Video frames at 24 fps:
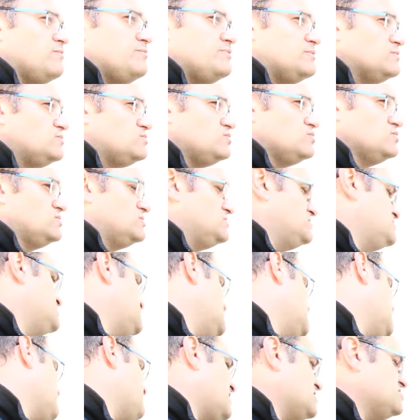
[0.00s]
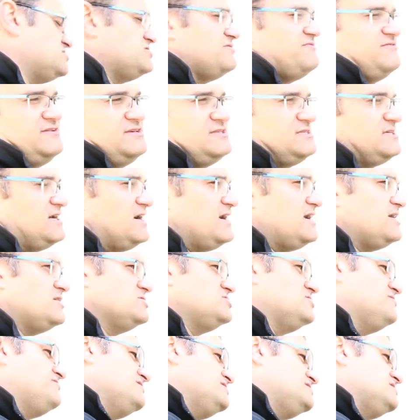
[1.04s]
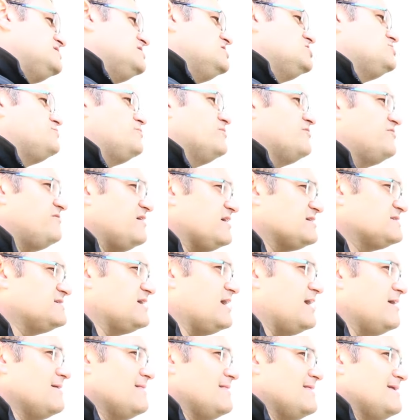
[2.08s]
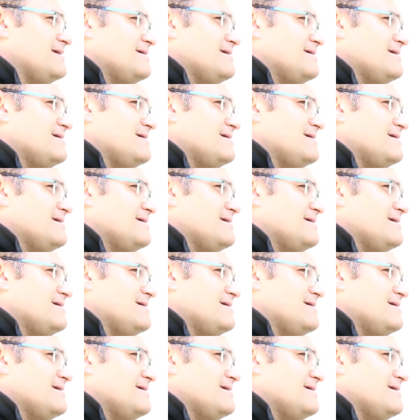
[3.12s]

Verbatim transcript: On peut tous dire, bah, j'ai fait ça, j'ai fait ci, je peux faire ça.